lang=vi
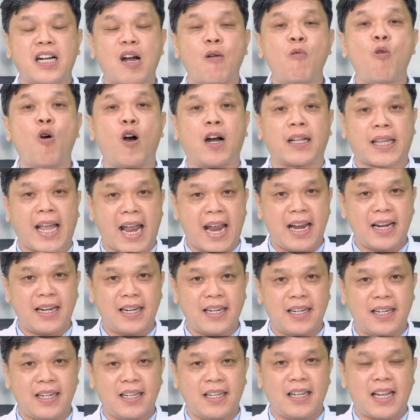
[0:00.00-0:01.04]
không hòa tan.
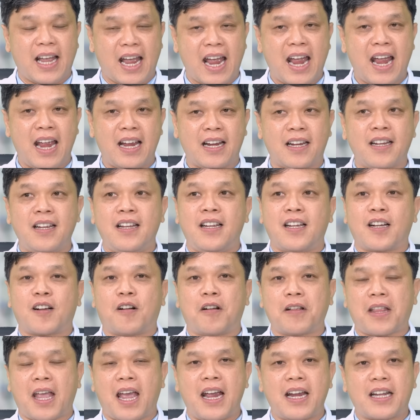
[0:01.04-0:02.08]
À,
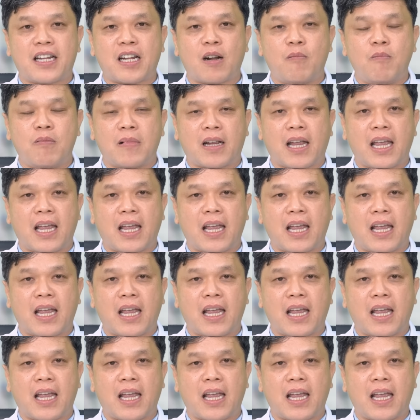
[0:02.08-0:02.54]
có thể trong